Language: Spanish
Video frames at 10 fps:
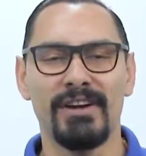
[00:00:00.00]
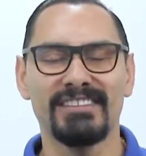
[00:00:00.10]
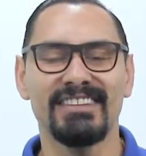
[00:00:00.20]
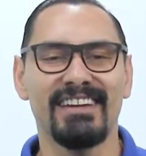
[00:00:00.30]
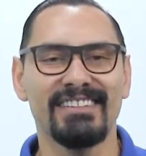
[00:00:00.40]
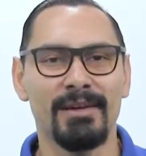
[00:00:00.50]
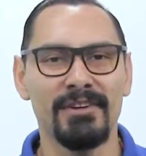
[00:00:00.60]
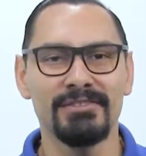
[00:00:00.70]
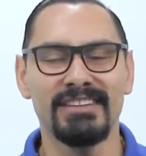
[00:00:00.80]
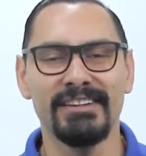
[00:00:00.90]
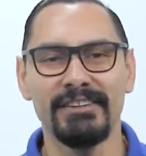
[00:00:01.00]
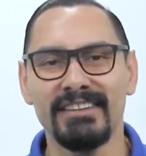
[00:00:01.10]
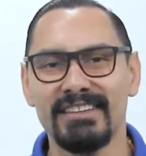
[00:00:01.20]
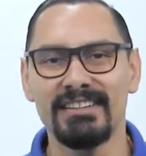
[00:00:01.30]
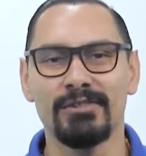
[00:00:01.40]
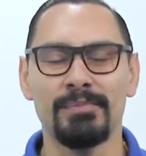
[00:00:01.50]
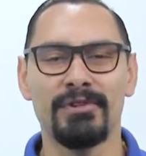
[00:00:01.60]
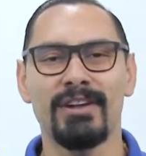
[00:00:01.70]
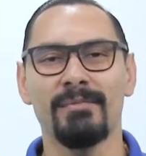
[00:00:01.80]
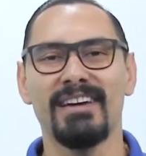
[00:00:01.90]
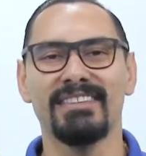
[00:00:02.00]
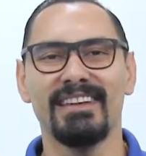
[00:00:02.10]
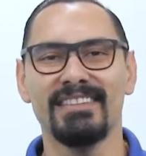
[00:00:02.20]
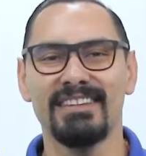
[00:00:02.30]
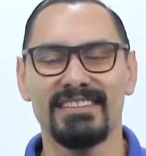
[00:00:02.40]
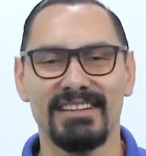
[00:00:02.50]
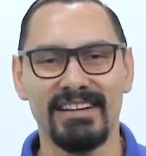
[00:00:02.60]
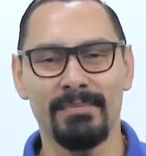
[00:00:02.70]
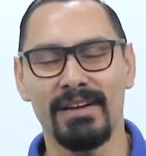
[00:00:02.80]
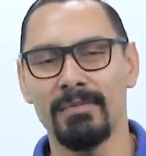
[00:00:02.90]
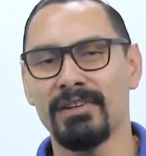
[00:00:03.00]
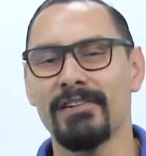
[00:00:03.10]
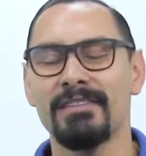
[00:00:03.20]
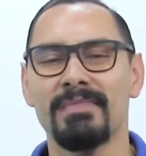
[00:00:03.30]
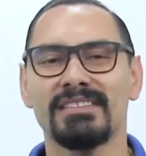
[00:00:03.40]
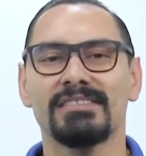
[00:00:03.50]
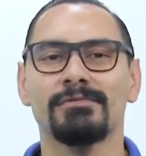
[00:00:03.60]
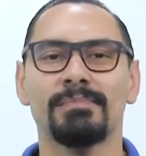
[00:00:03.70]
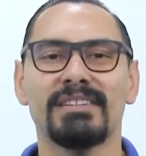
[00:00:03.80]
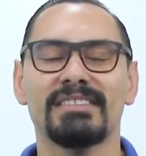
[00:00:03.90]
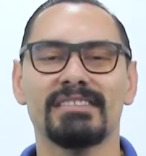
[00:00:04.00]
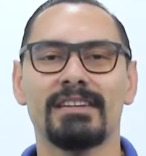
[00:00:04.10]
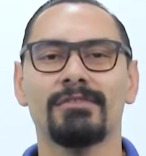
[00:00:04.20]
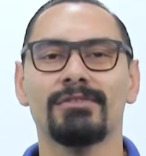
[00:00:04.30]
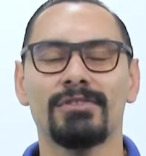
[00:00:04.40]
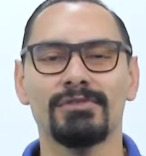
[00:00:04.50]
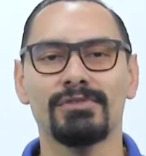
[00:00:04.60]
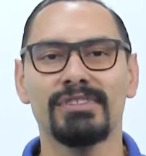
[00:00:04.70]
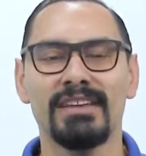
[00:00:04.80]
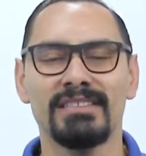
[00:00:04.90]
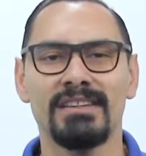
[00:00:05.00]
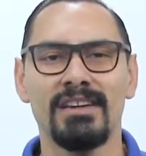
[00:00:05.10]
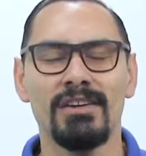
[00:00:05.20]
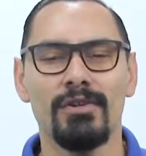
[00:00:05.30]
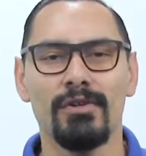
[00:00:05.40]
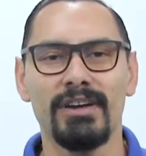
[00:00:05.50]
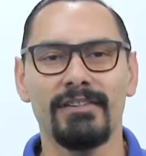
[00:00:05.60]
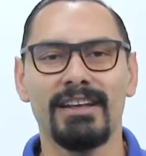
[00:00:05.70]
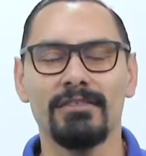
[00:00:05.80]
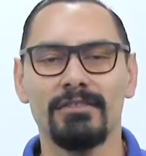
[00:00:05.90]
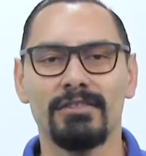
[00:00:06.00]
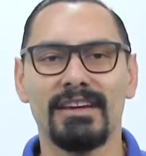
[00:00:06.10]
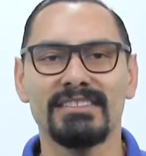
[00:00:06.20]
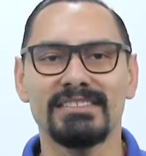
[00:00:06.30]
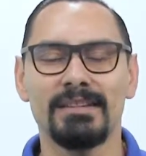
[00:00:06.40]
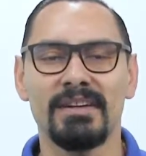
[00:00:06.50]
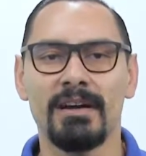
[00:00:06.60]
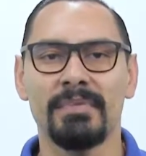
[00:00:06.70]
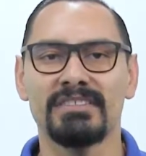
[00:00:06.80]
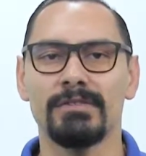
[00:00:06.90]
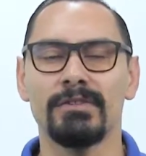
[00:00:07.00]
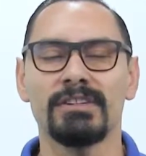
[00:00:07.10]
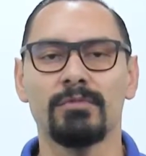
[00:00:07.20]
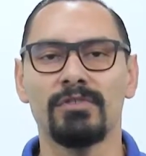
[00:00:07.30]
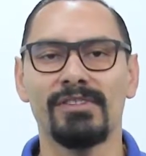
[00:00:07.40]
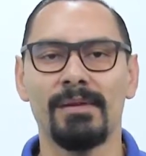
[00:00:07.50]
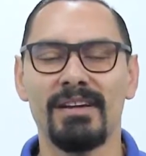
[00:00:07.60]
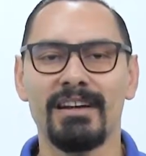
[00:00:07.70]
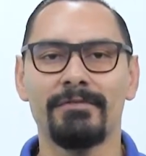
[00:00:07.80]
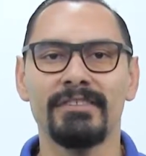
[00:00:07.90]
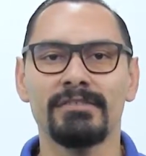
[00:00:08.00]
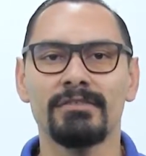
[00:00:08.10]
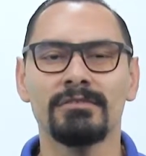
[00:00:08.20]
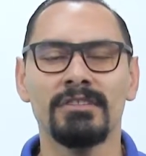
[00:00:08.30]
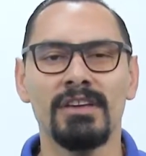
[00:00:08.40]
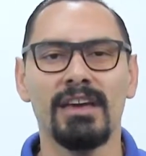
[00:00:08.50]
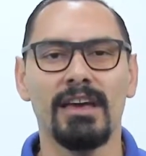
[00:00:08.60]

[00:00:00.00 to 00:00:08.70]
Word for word: Muy buenas tardes amigos televidentes de su programa Detente y Acelera. Para mí una vez más es un placer estar con todos ustedes. Hoy hablando de lo que es esta marca prestigiosa como lo es la marca Freestone